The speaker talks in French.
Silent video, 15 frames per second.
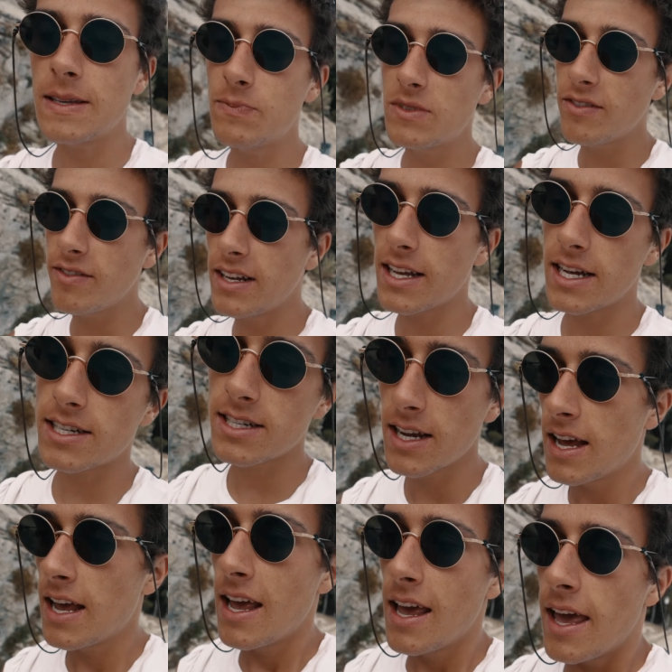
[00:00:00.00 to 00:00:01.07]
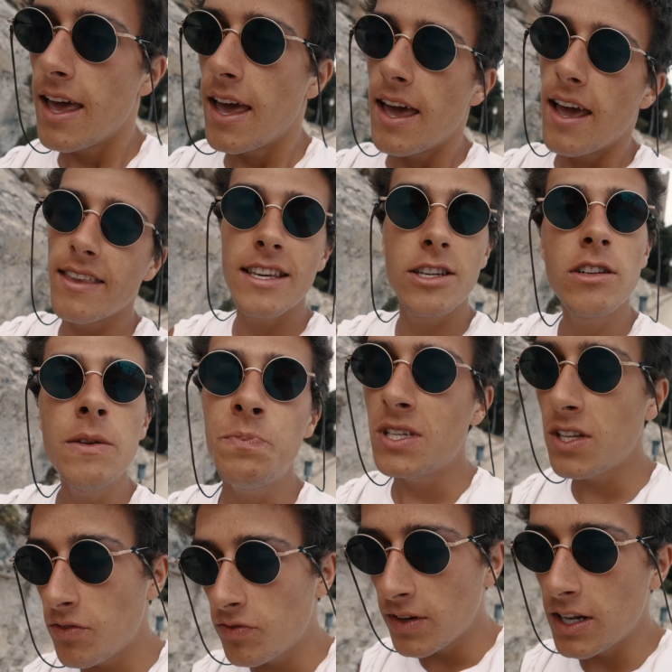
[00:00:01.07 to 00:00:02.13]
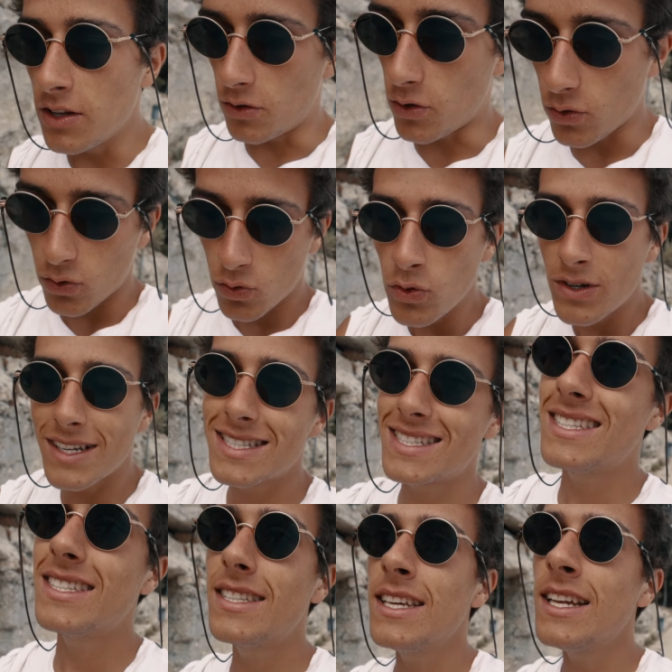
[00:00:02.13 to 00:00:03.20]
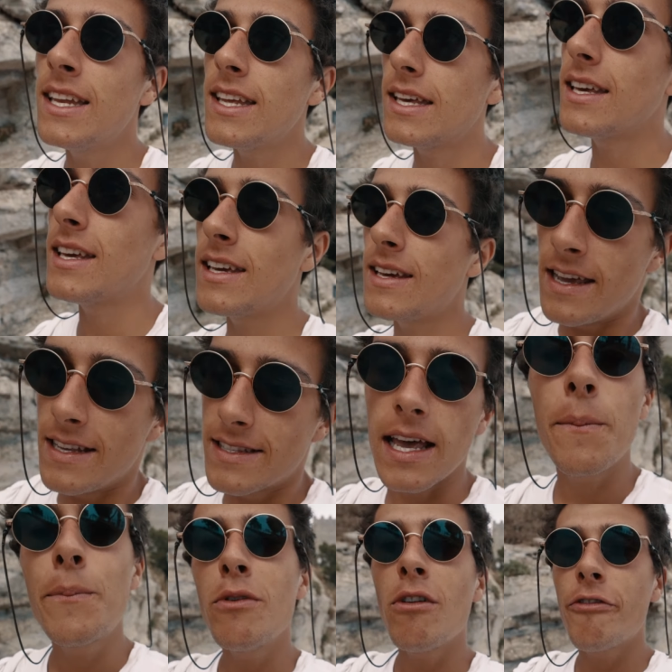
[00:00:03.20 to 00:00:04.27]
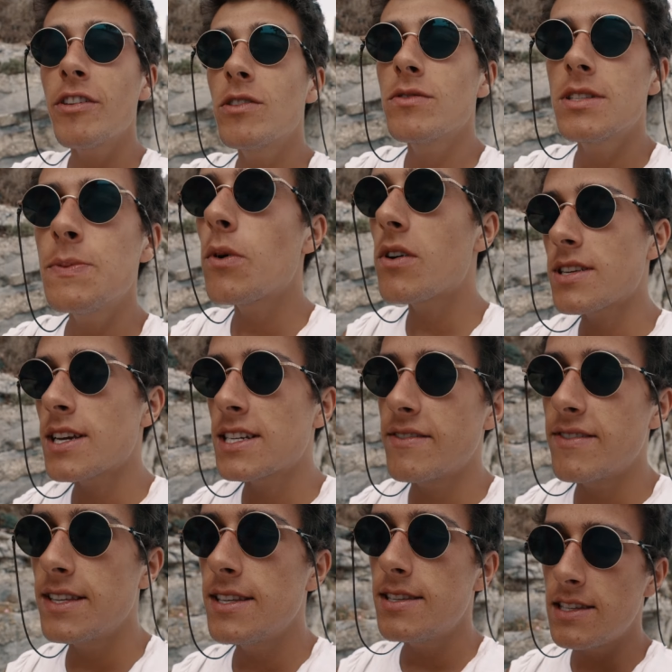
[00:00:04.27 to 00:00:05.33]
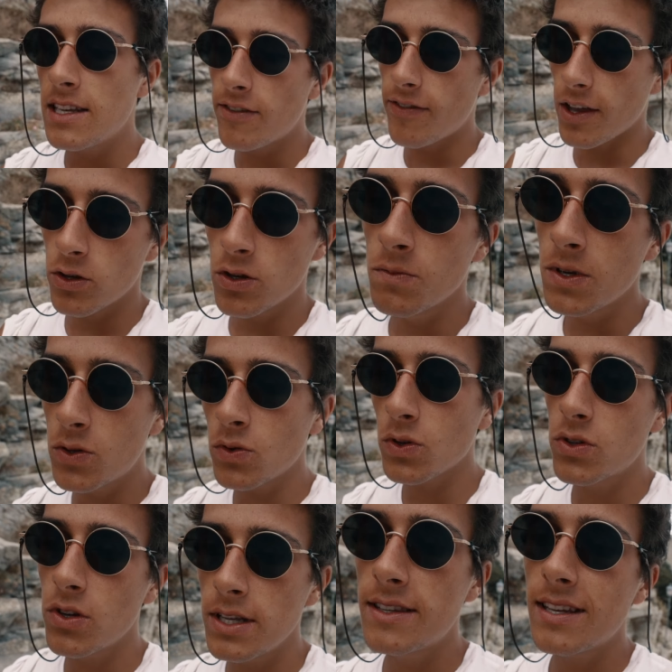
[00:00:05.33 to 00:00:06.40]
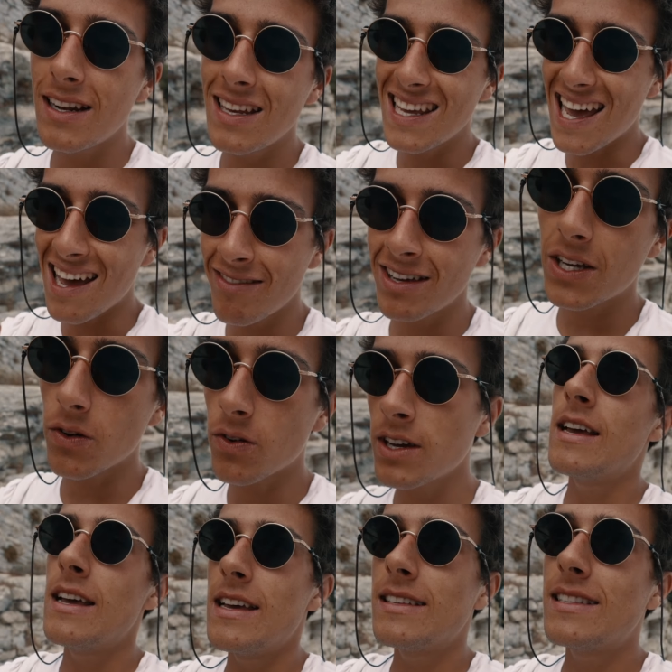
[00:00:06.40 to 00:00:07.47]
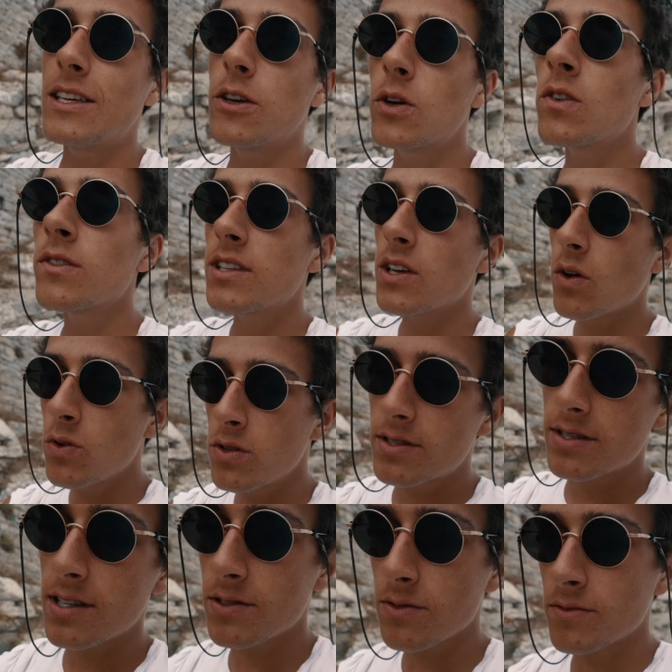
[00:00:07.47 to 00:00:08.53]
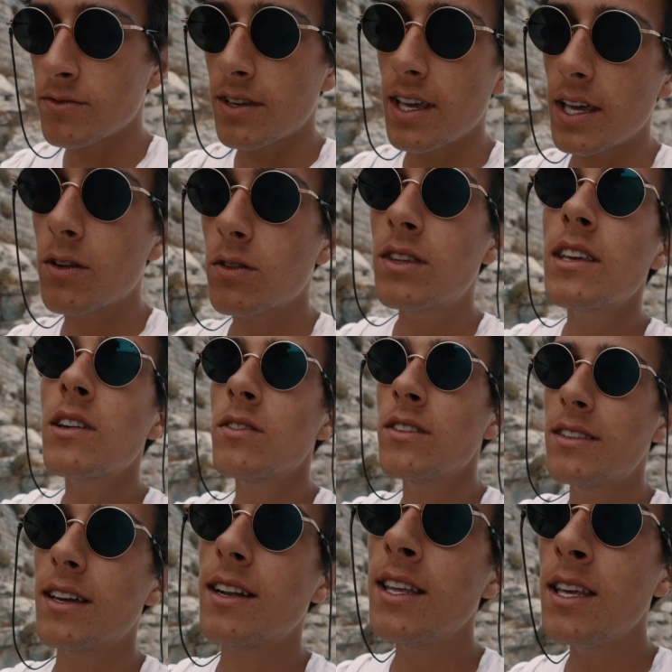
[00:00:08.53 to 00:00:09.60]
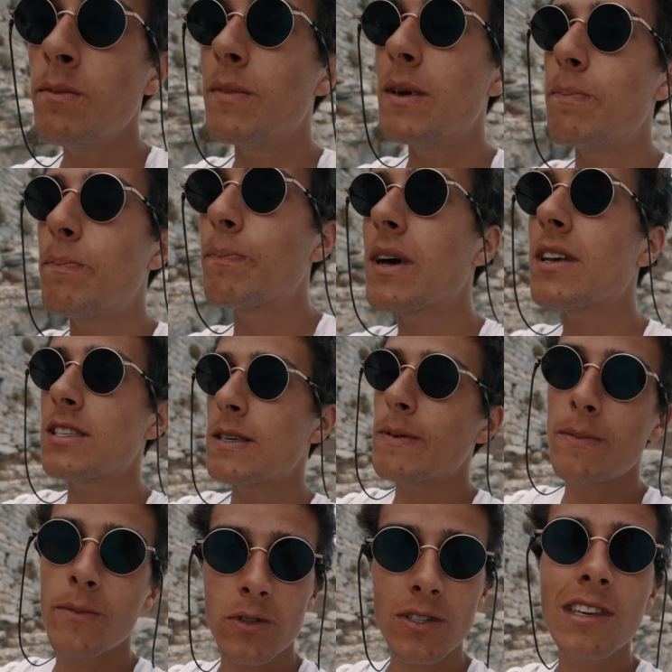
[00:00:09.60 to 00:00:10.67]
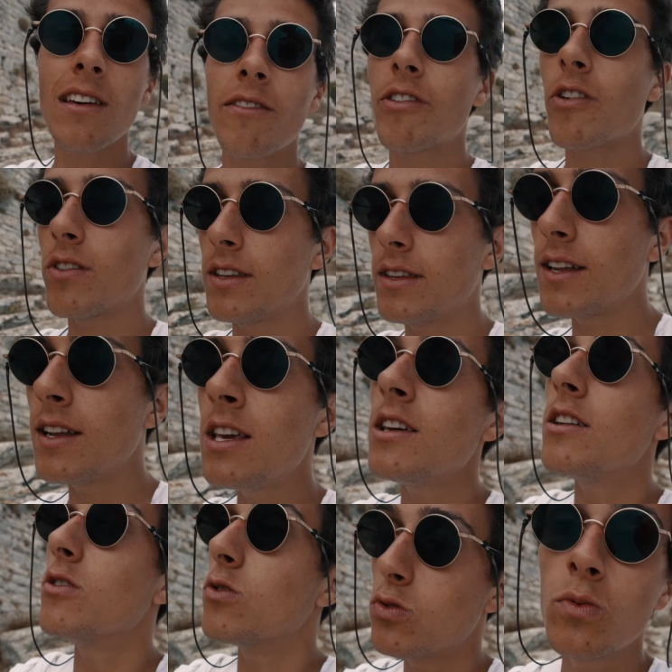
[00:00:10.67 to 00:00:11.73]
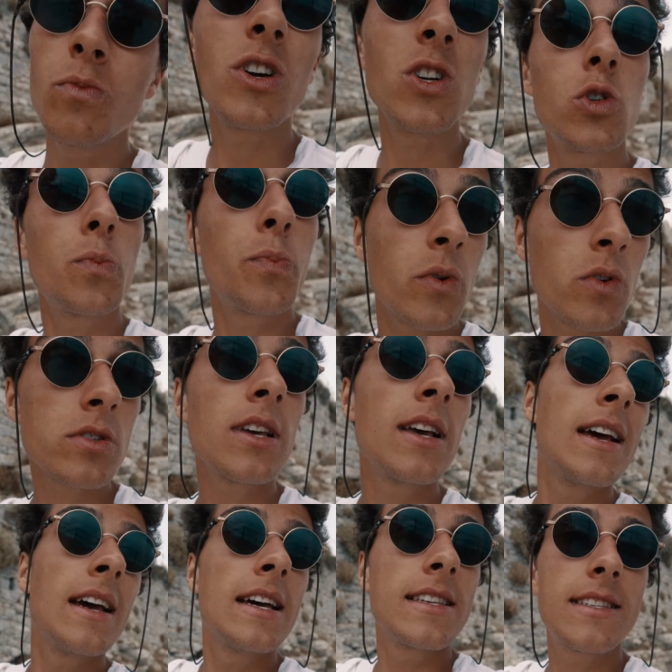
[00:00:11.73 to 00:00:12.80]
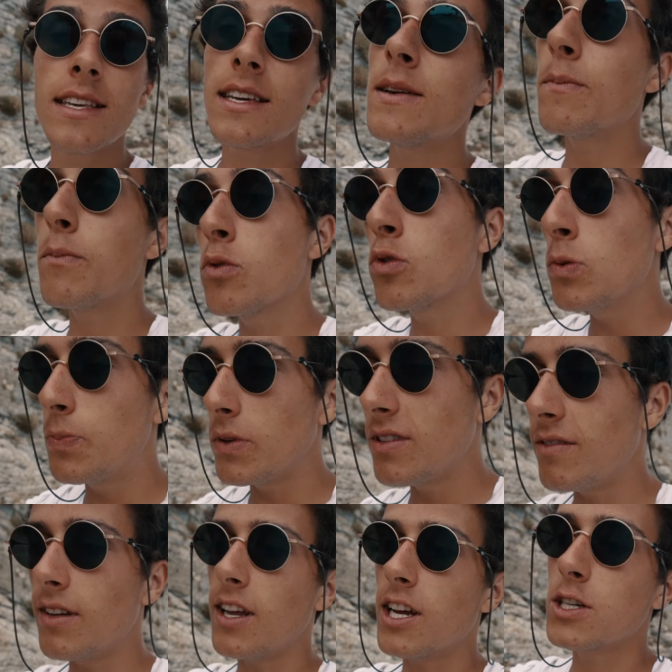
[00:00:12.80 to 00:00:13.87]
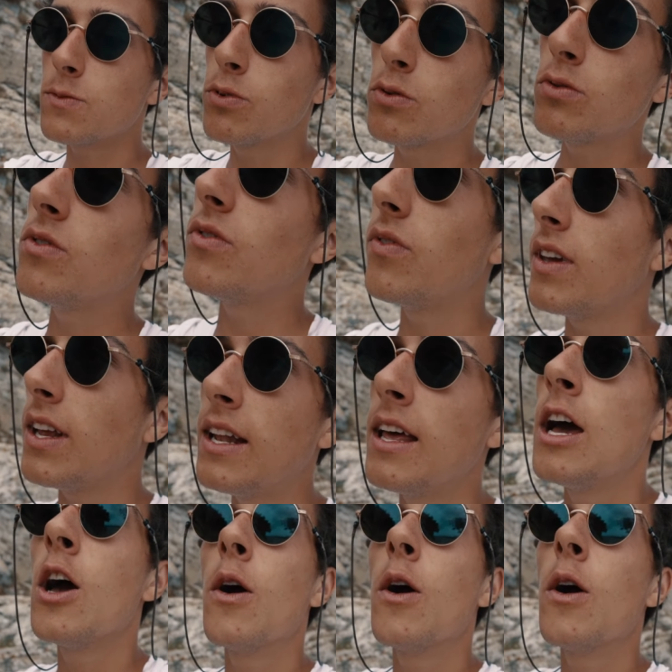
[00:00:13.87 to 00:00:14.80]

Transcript: des petits villages et des jolies petites villes dans toute la Sicile. Et c'est un peu en fait aussi pour ça que j'avais décidé de faire demi-tour de l'Italie avec Henri. C'est que quand t'es en haute saison et que t'es en Italie, ben, principalement ce qu'il y a à faire en Italie, du moins je pense, c'est beaucoup de petits villages, beaucoup de villes,